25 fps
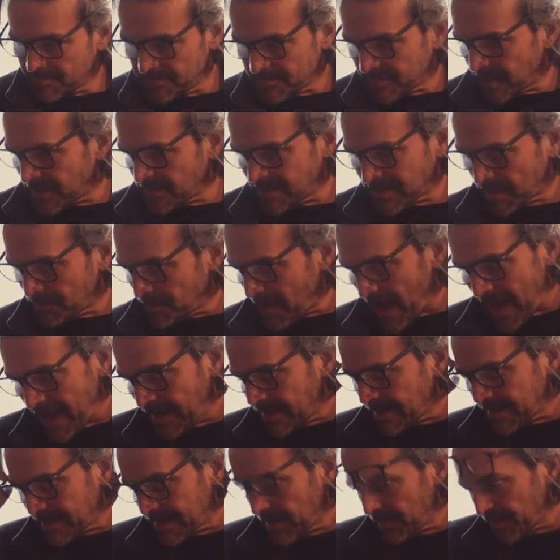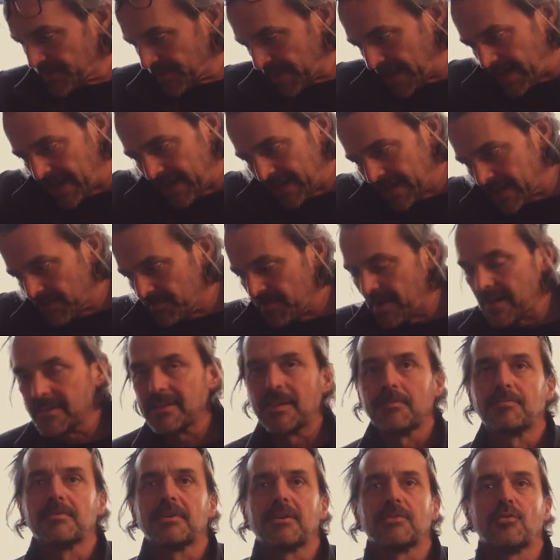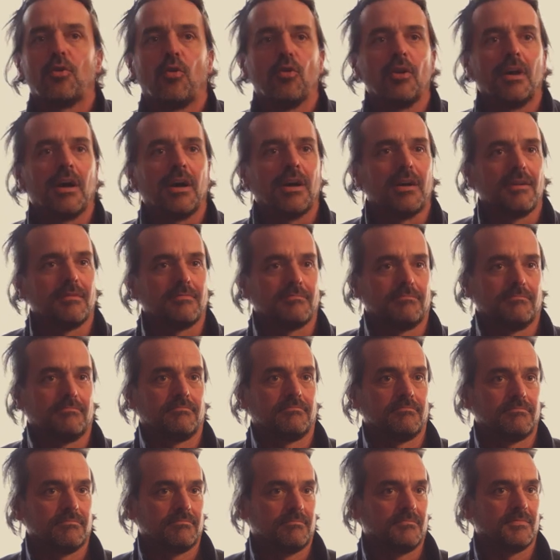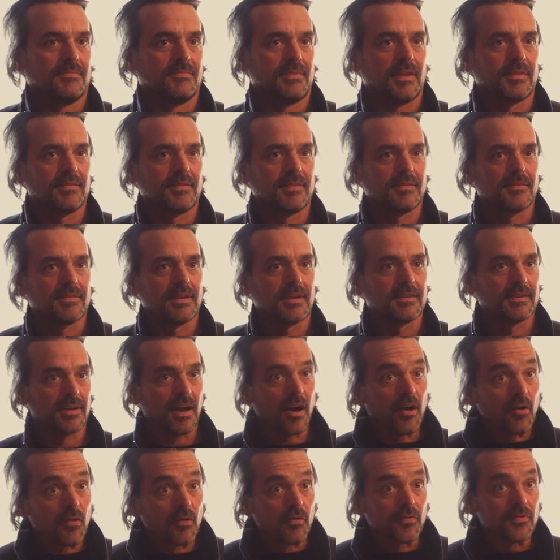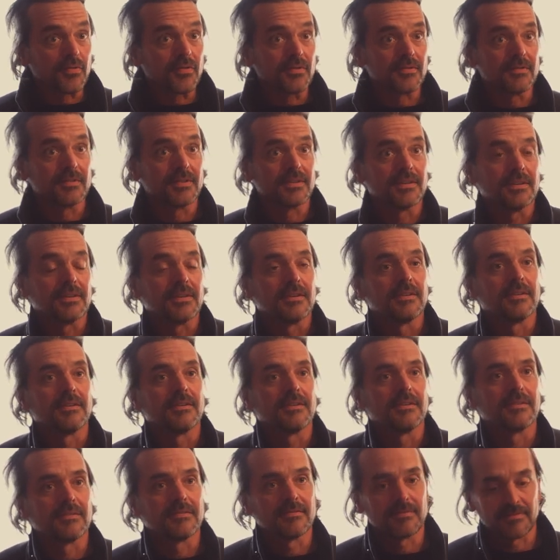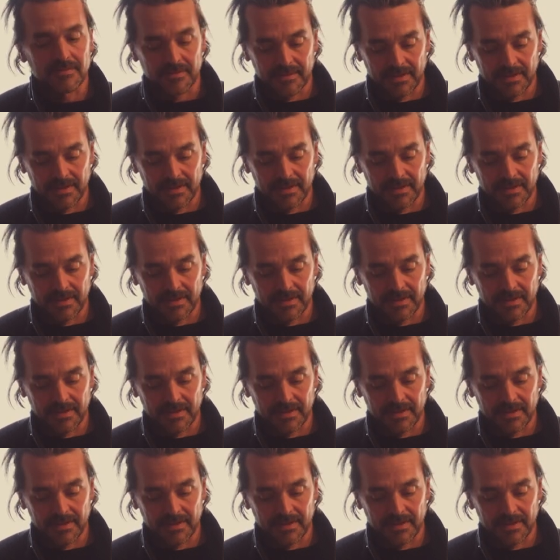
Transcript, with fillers: also ich habe einen Griff da reingemacht und habe gedacht, holla, ja. was ist da drauf? Mhm. Äh,